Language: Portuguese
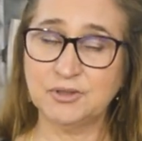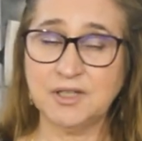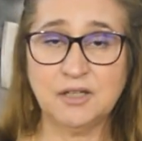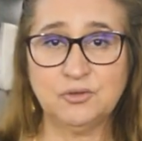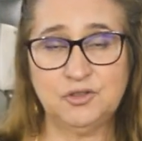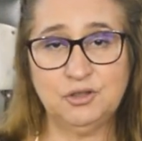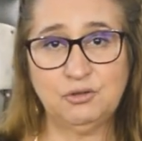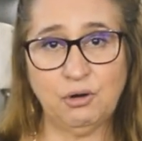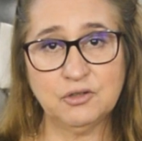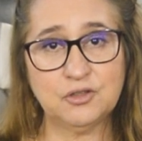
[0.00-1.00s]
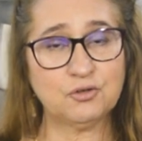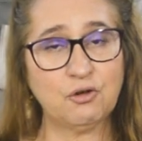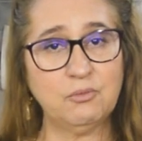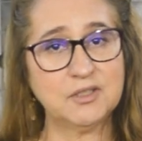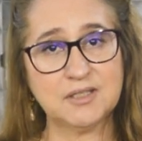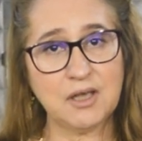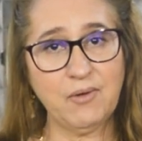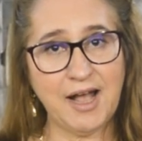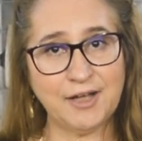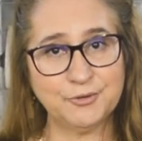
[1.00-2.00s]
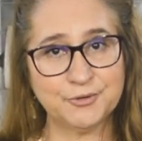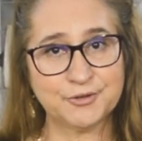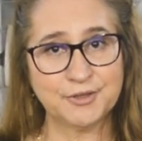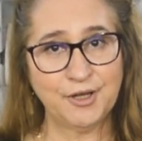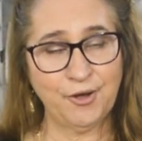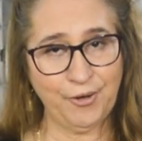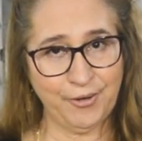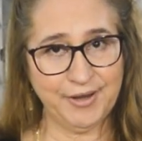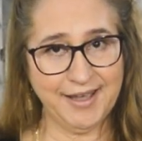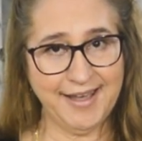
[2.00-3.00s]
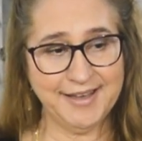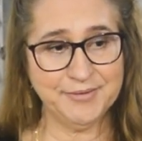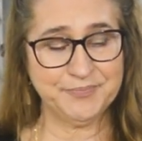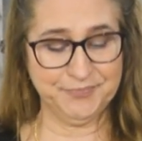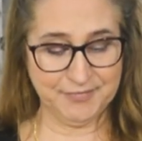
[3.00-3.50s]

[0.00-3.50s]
Tanto de doces como de salgados, ok?